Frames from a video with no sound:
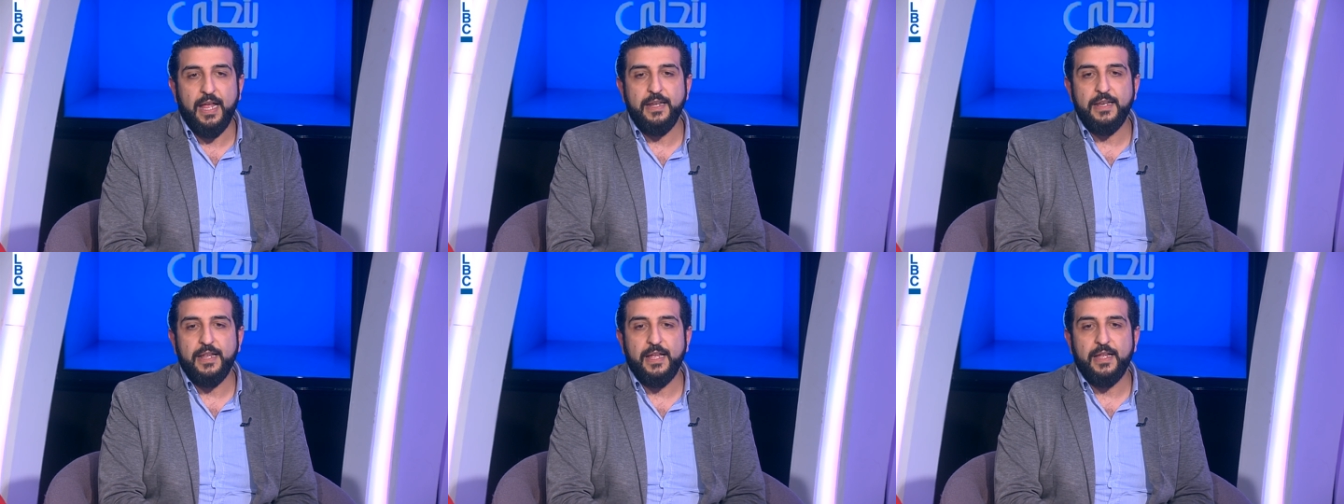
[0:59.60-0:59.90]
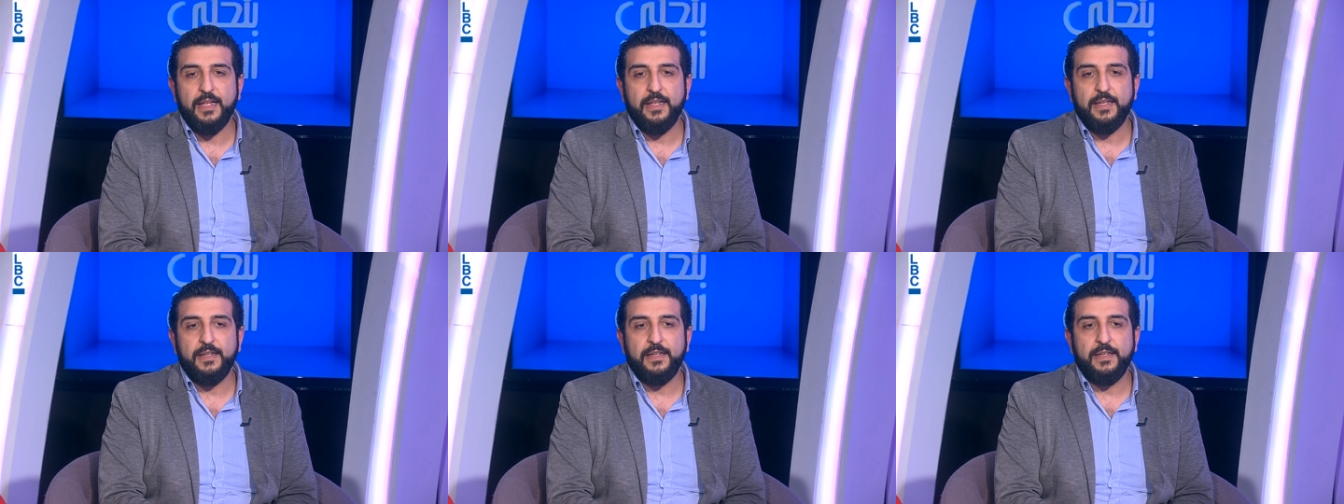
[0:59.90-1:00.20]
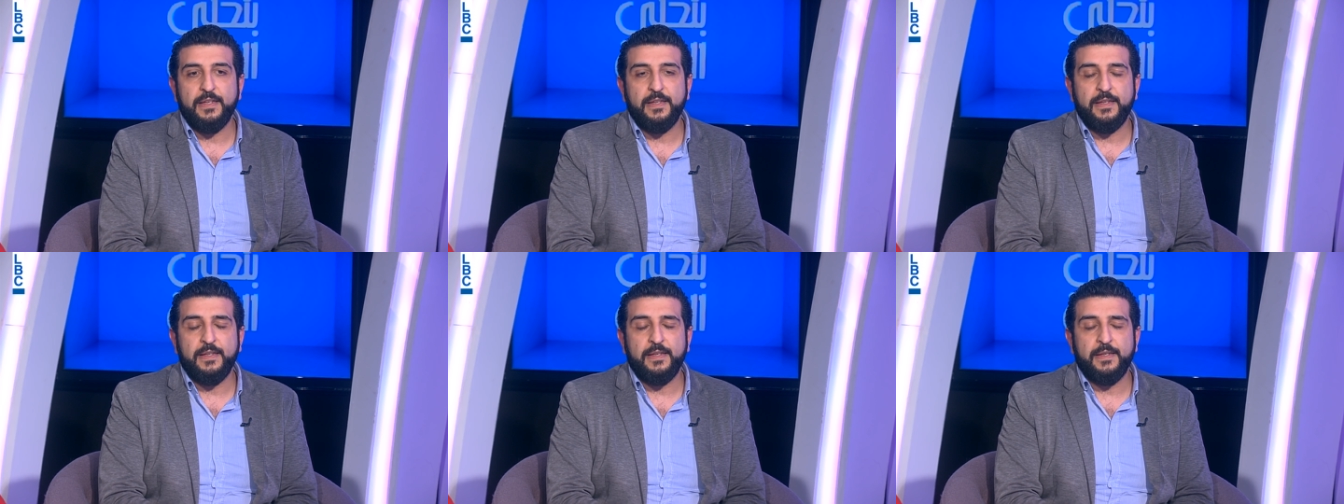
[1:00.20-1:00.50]
هلا
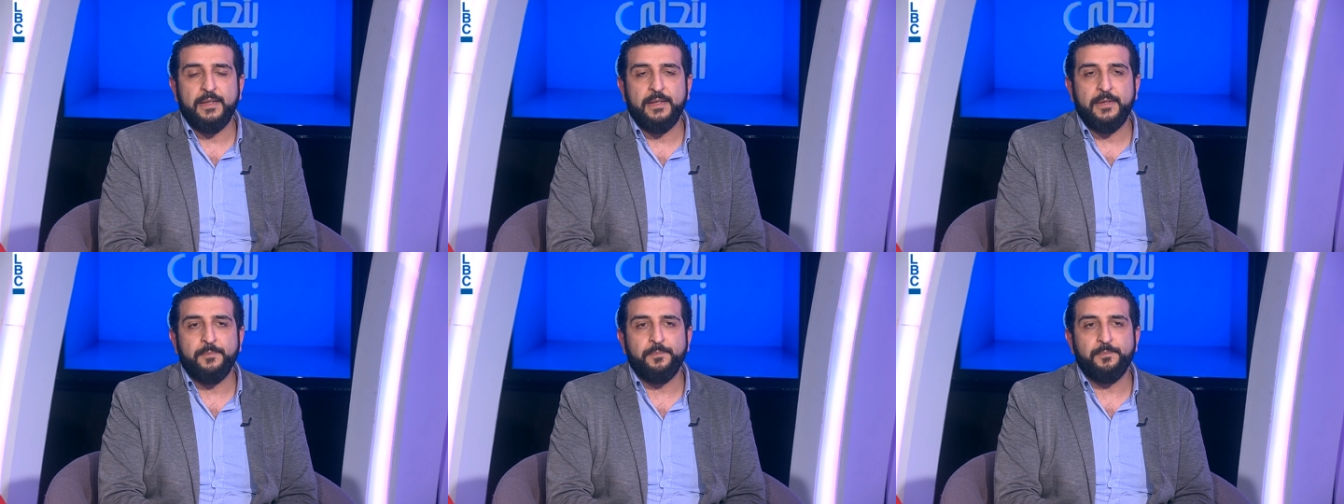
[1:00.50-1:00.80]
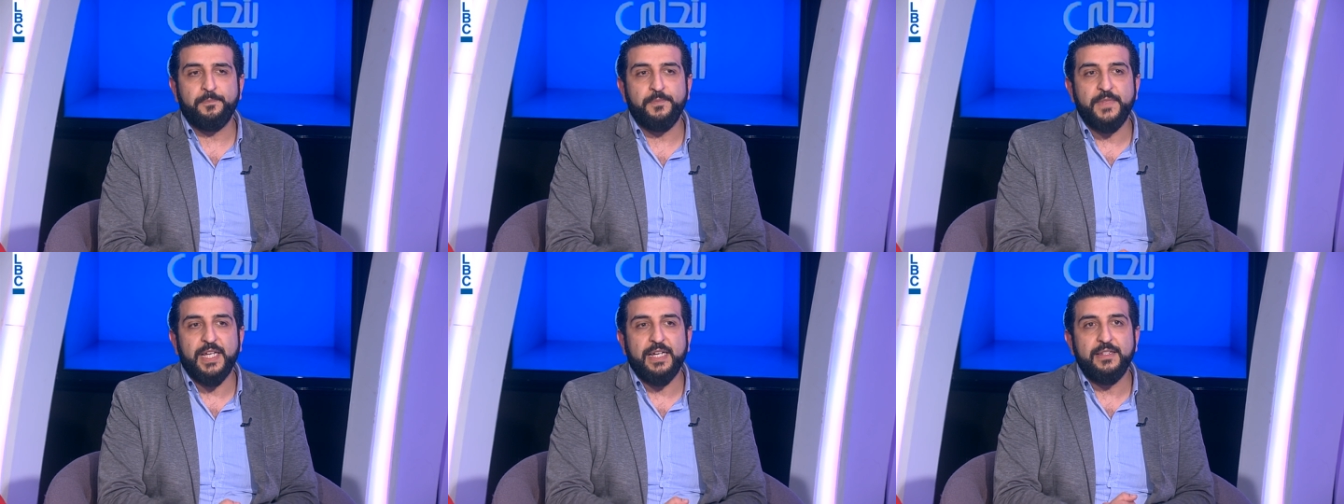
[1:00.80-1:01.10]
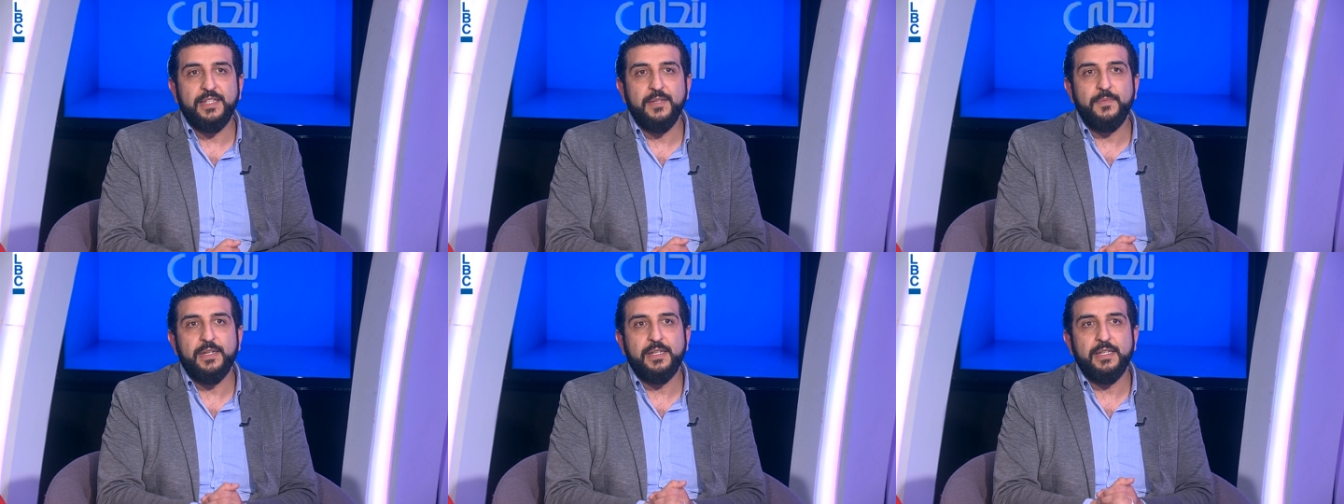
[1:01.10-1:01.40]
آه
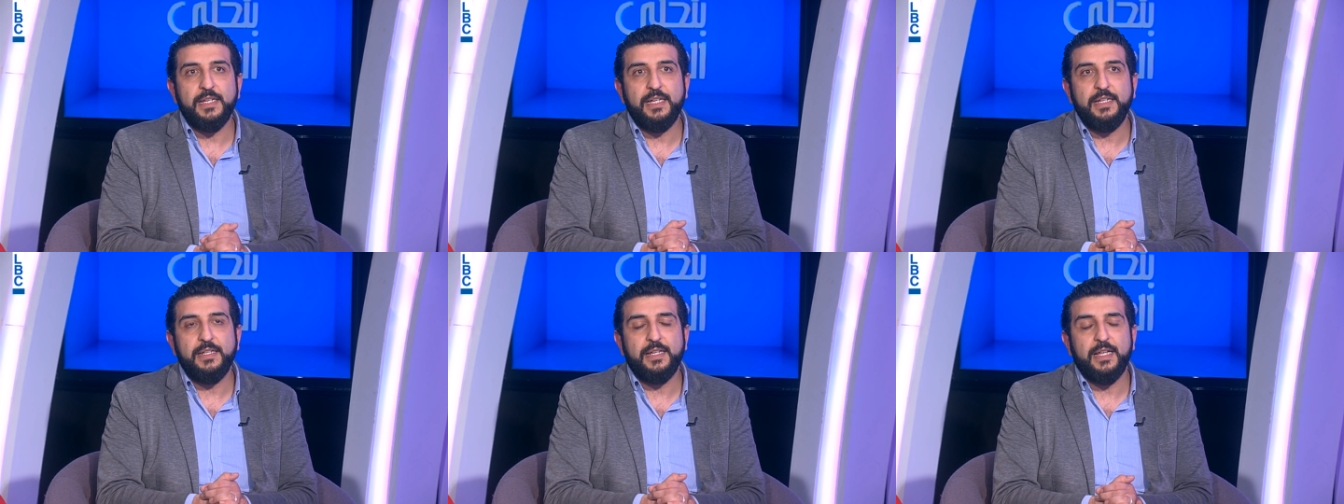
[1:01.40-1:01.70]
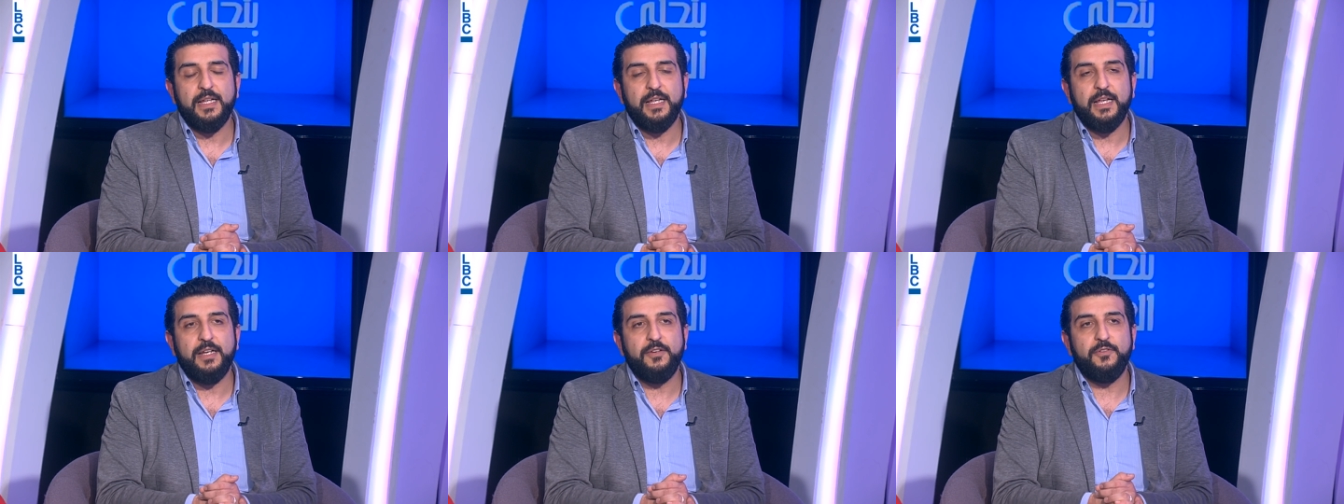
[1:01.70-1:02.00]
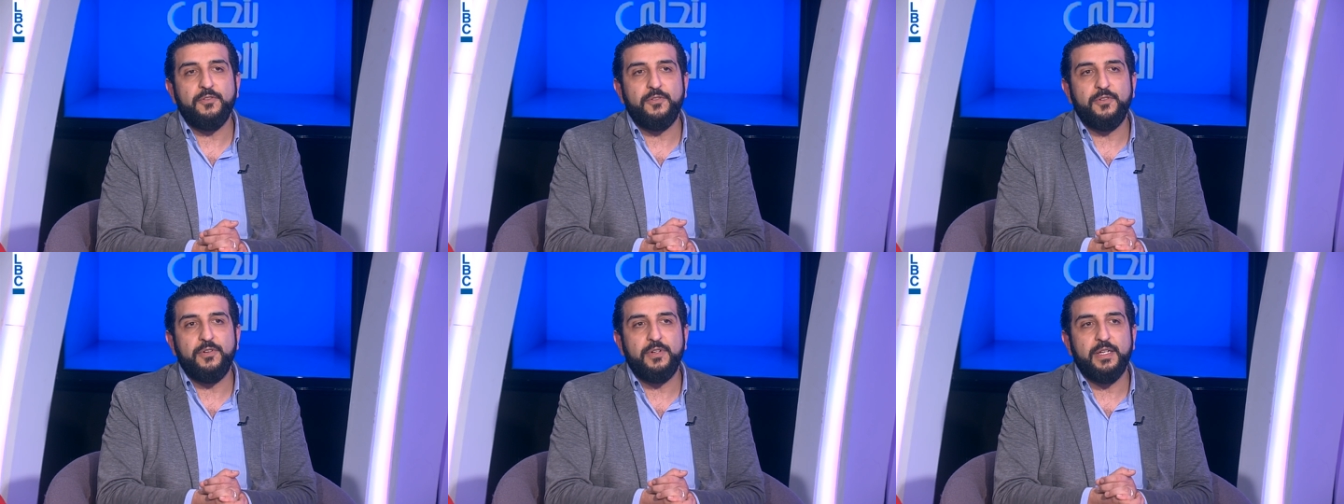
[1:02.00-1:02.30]
نعتبر نحن
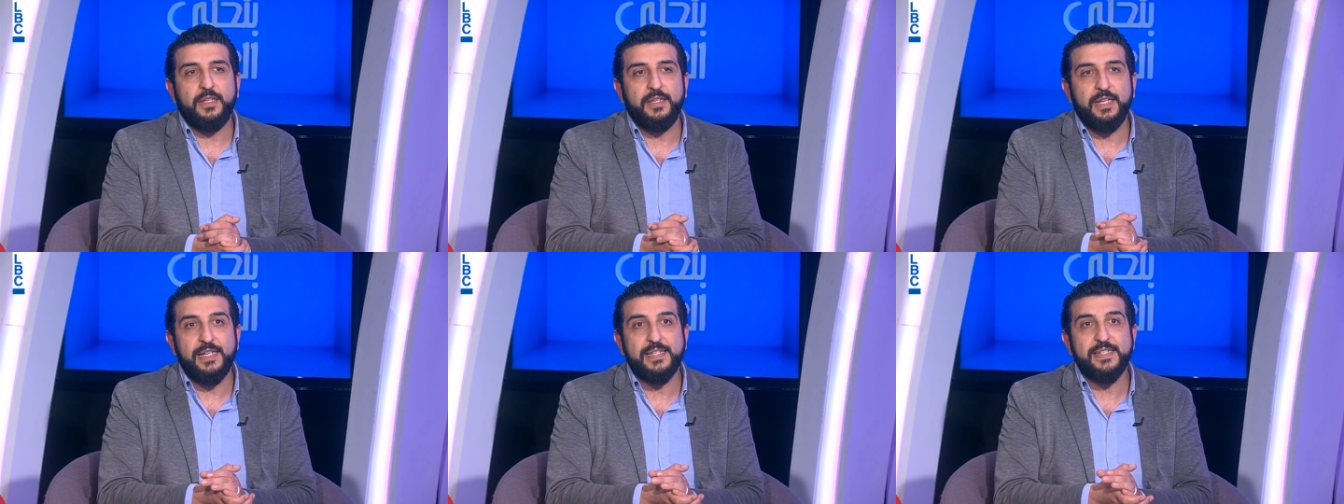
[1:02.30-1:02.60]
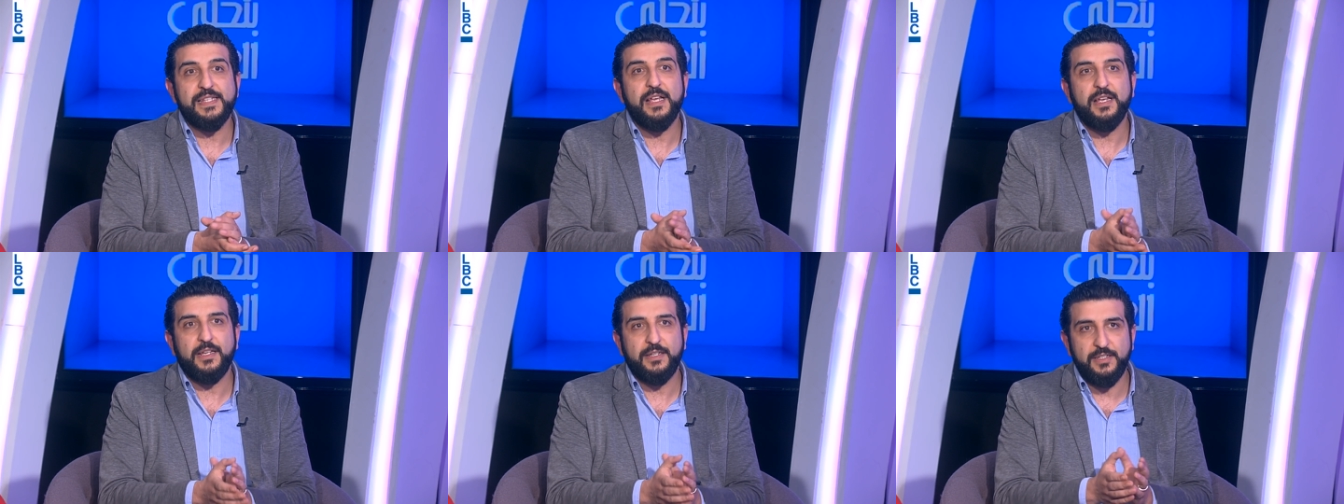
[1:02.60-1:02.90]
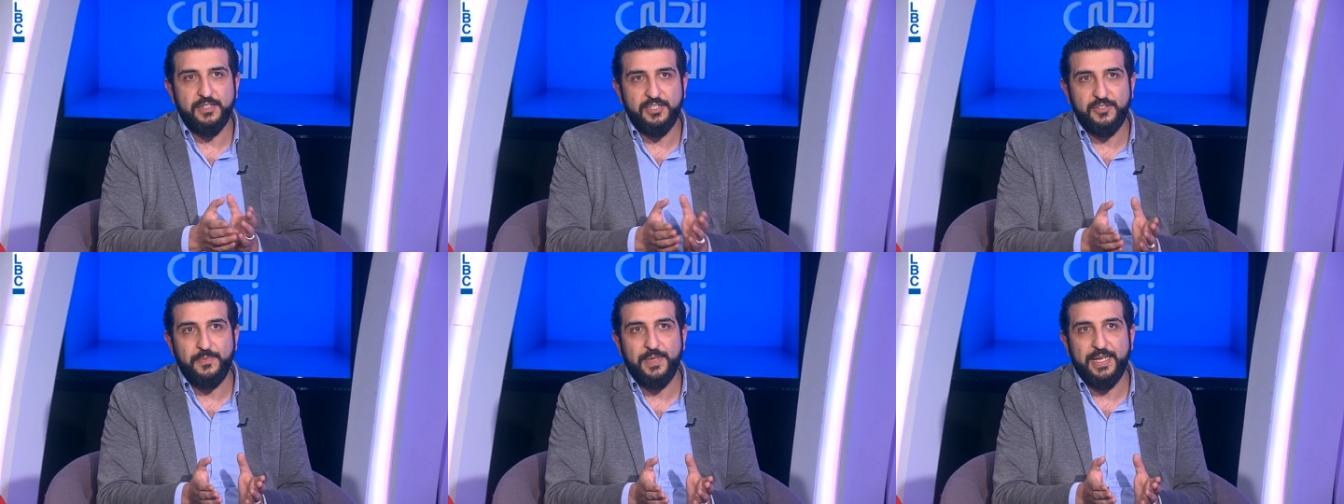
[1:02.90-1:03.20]
انه الحصان
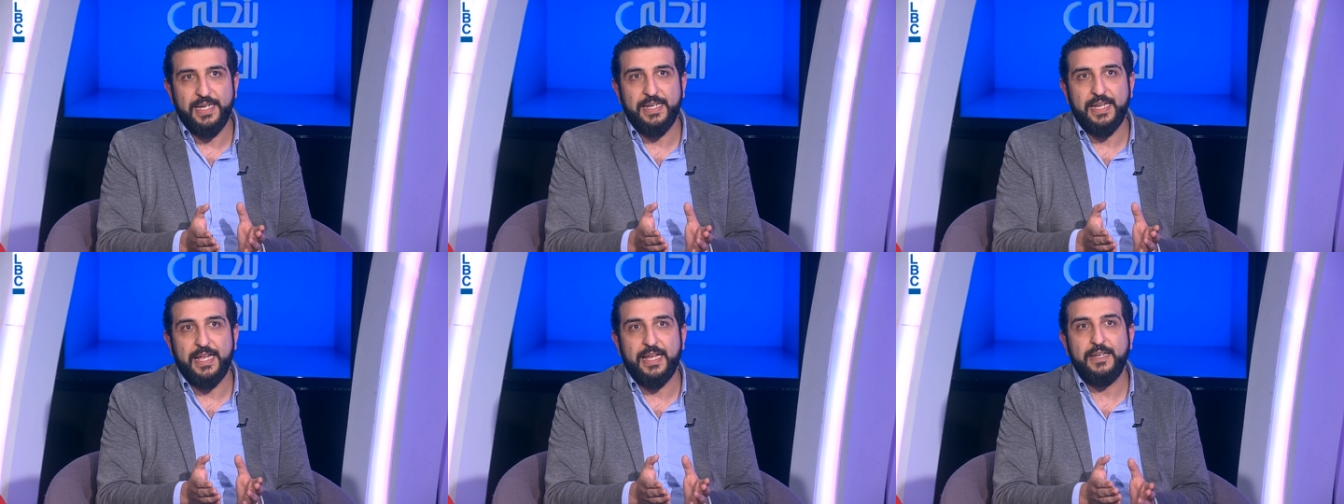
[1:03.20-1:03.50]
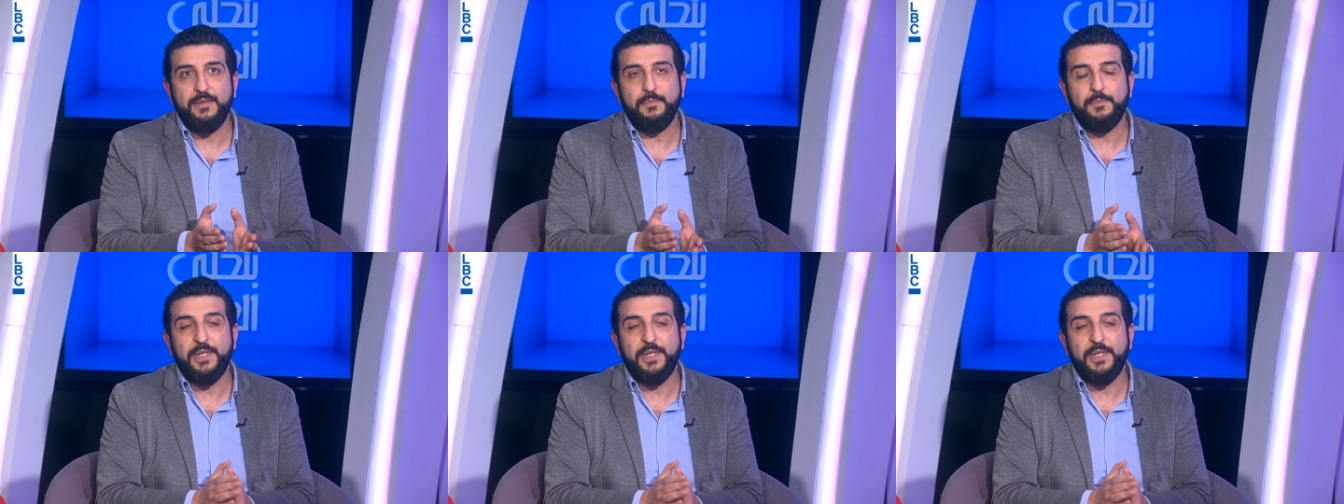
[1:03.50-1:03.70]
اجمالا